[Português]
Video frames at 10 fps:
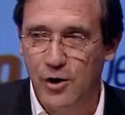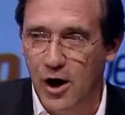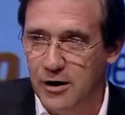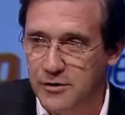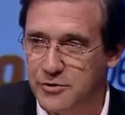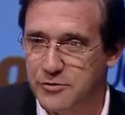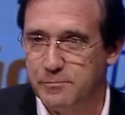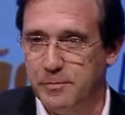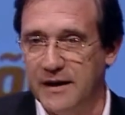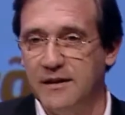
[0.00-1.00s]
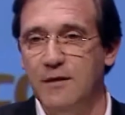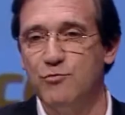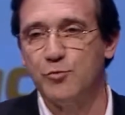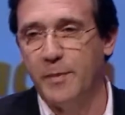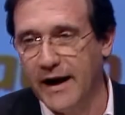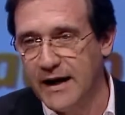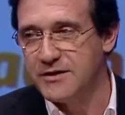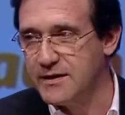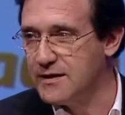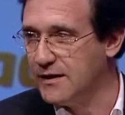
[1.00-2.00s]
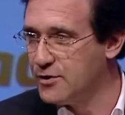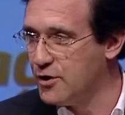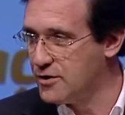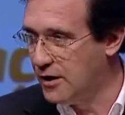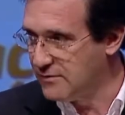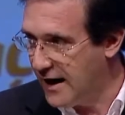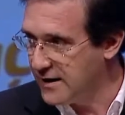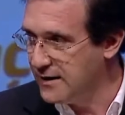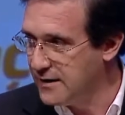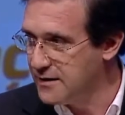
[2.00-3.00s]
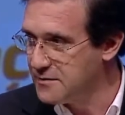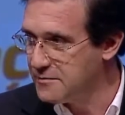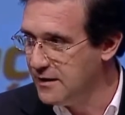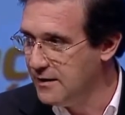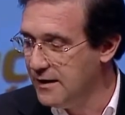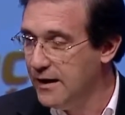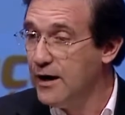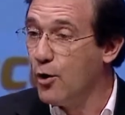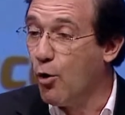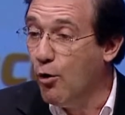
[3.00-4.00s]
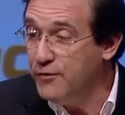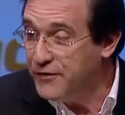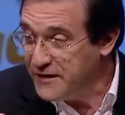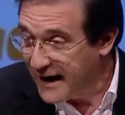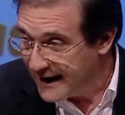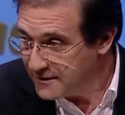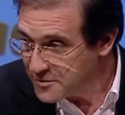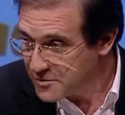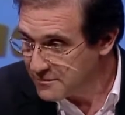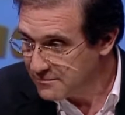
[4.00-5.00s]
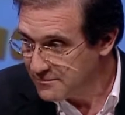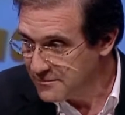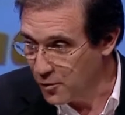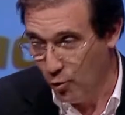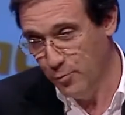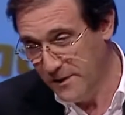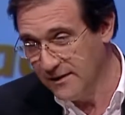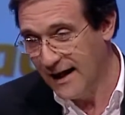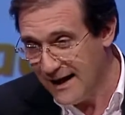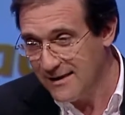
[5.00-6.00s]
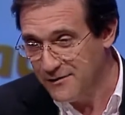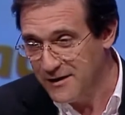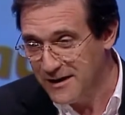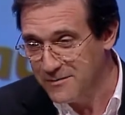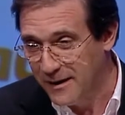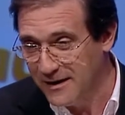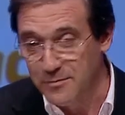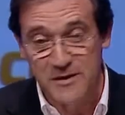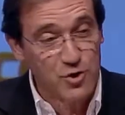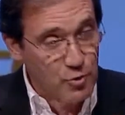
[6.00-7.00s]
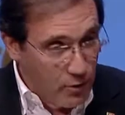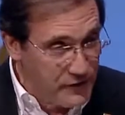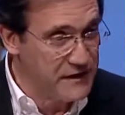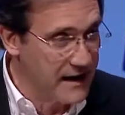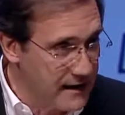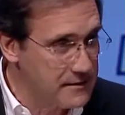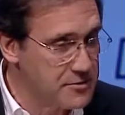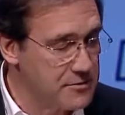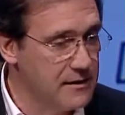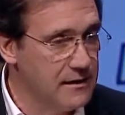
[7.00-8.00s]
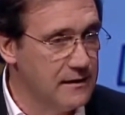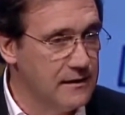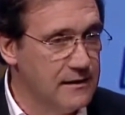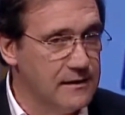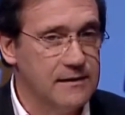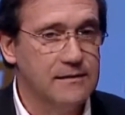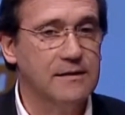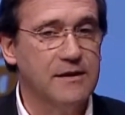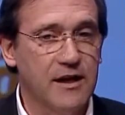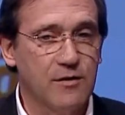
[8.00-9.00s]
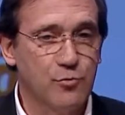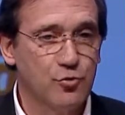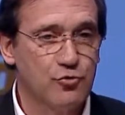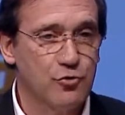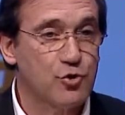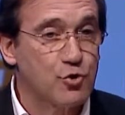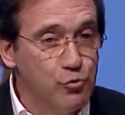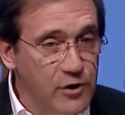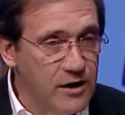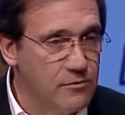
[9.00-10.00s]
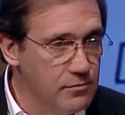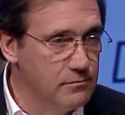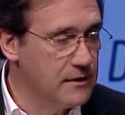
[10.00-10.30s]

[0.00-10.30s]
Nós partimos para estas eleições autárquicas confiantes, com humildade, evidentemente, mas confiantes de termos escolhido